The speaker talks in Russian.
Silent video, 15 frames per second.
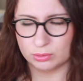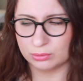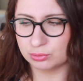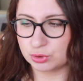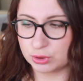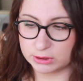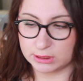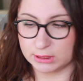он
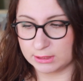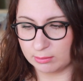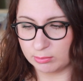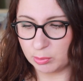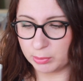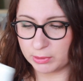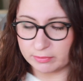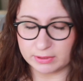уже где-то там
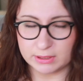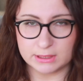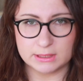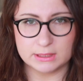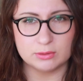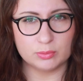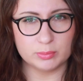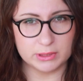на
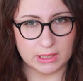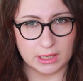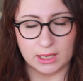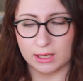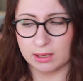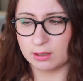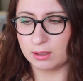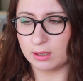половине, у
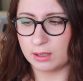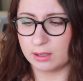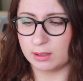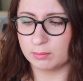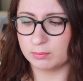меня а,